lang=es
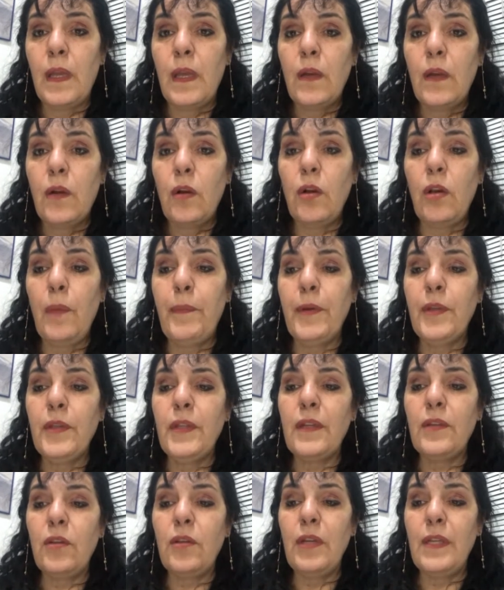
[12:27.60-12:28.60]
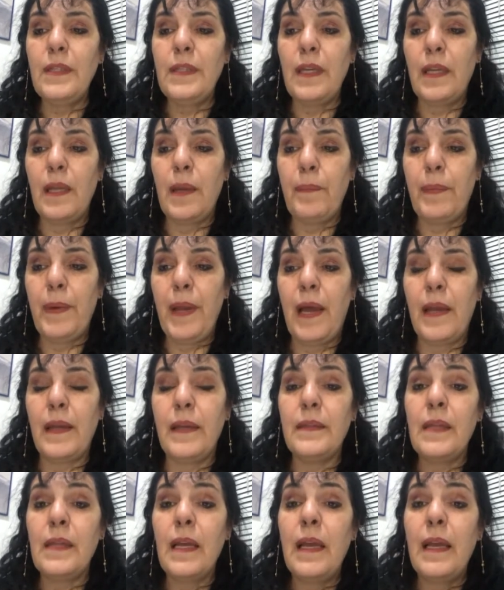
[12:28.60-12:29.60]
Con los protectores en
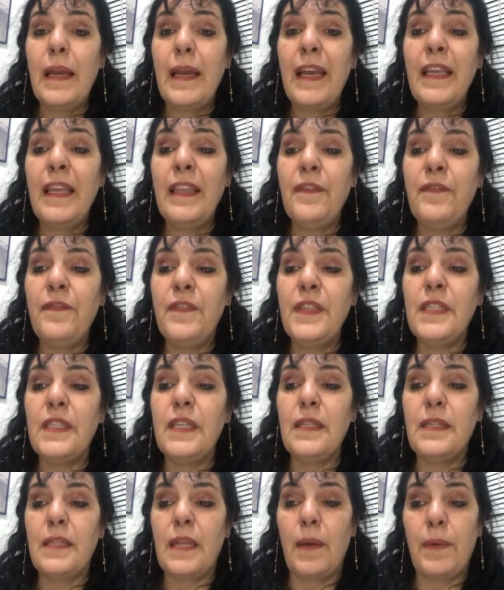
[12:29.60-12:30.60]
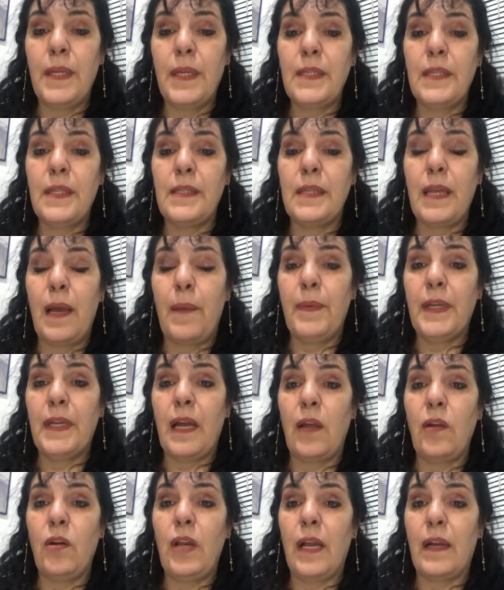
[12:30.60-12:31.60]
spray es difícil saber si se ha
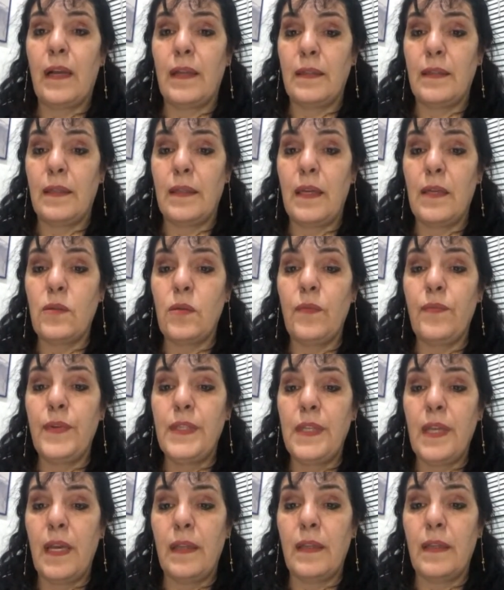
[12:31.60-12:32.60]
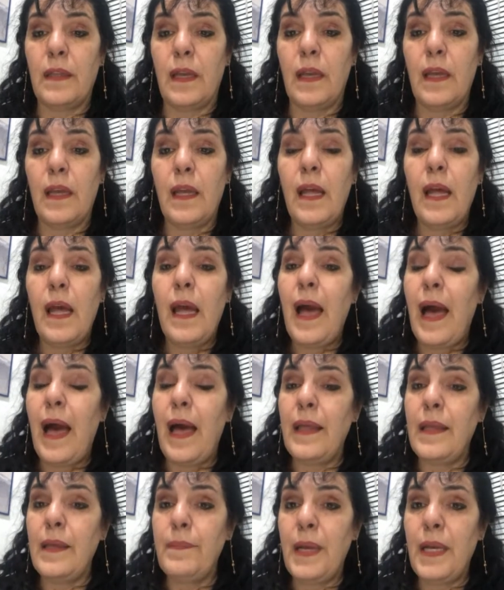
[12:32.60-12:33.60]
aplicado la cantidad suficiente.
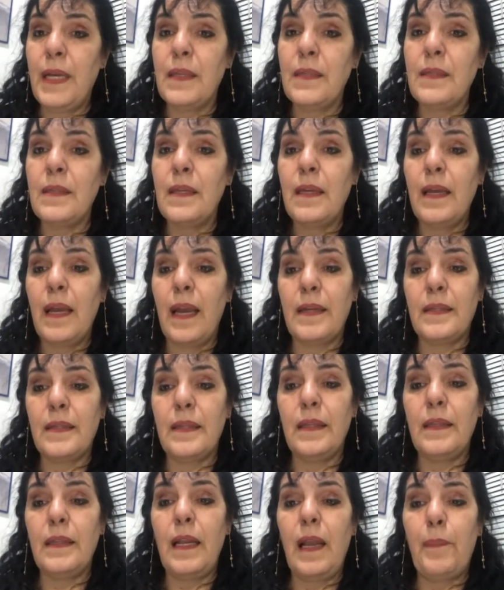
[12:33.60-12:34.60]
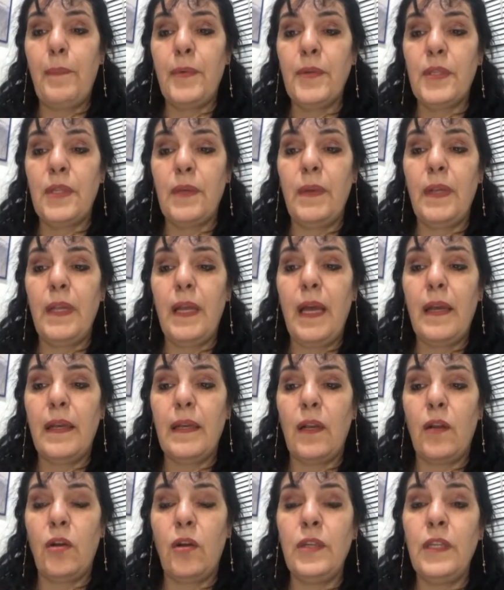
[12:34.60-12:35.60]
Además, existe la posibilidad de
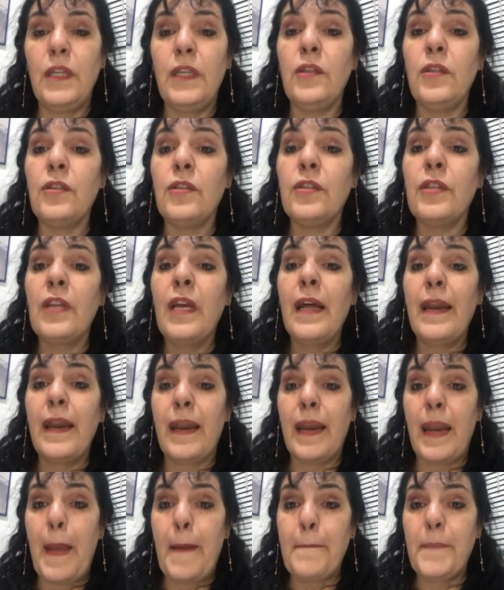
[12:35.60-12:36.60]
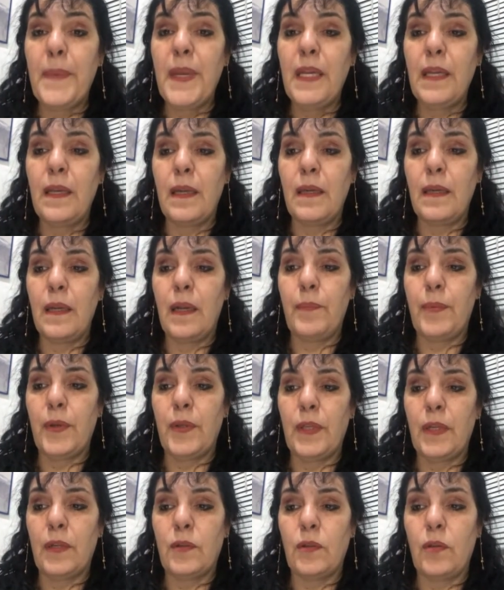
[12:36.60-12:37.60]
que los niños respiren el
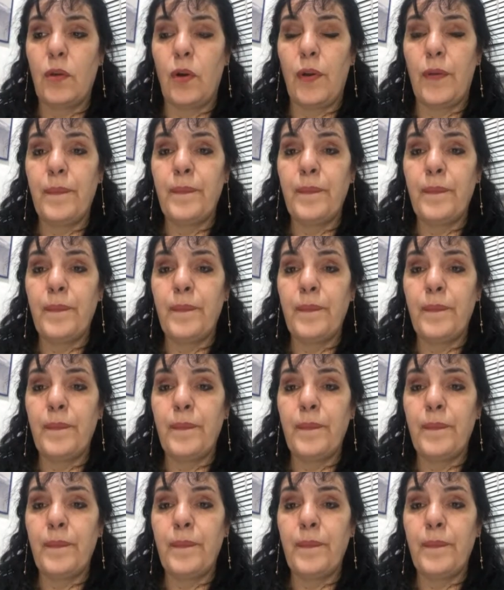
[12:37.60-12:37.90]
protector.